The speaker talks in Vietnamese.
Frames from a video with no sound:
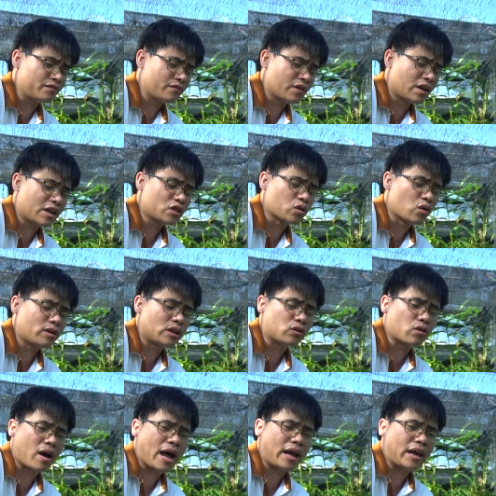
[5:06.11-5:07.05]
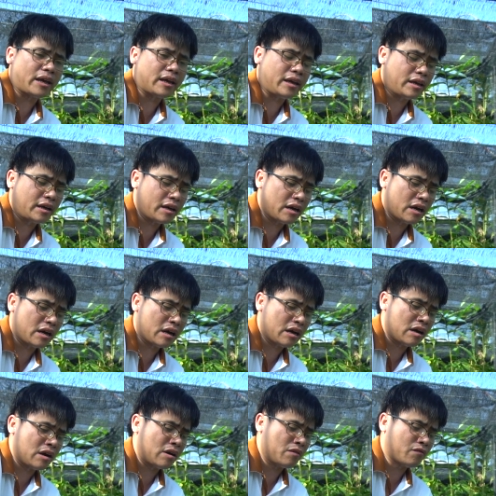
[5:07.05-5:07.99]
với cái số điện thoại
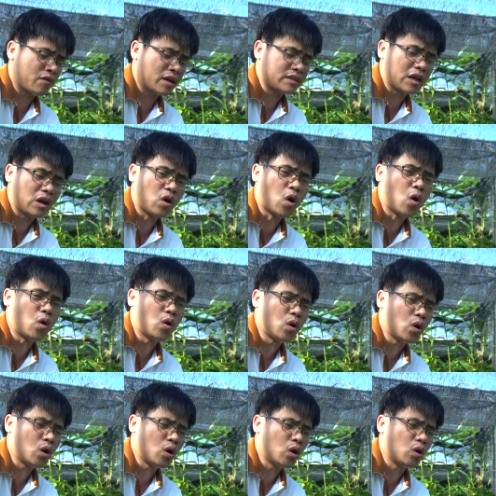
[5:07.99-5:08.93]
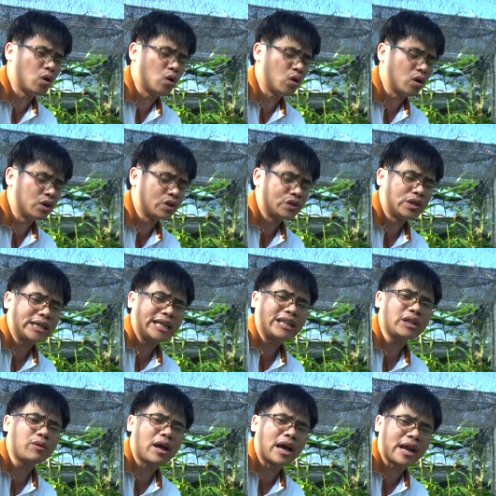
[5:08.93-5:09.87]
và Zalo ở dưới cái
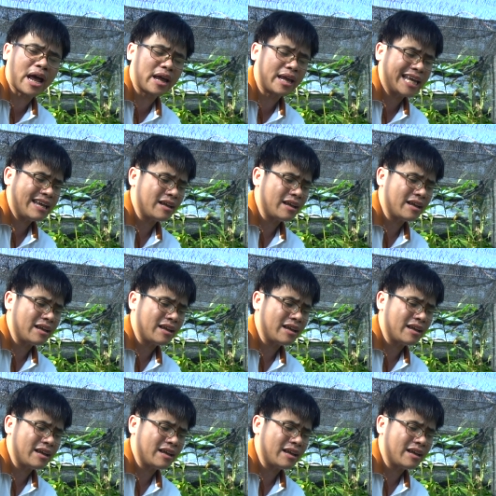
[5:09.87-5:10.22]
tiêu đề này.